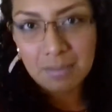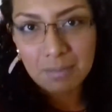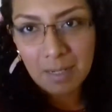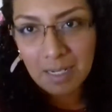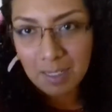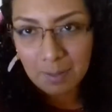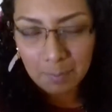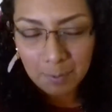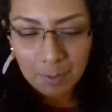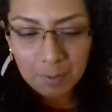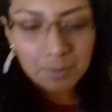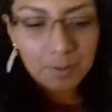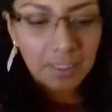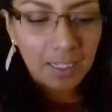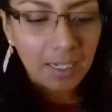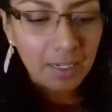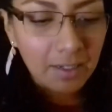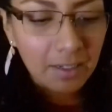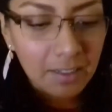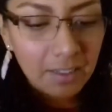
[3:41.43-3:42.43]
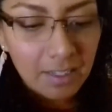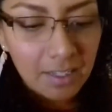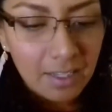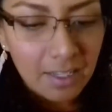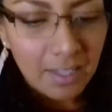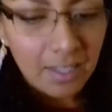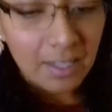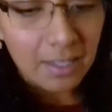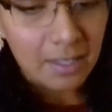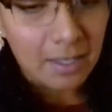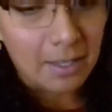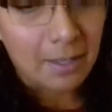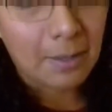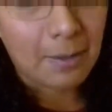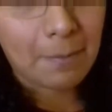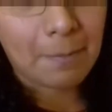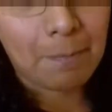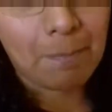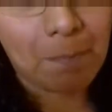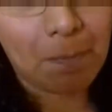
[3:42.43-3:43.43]
van a preguntar,
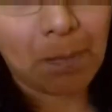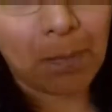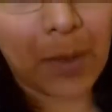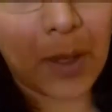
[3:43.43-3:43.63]
em,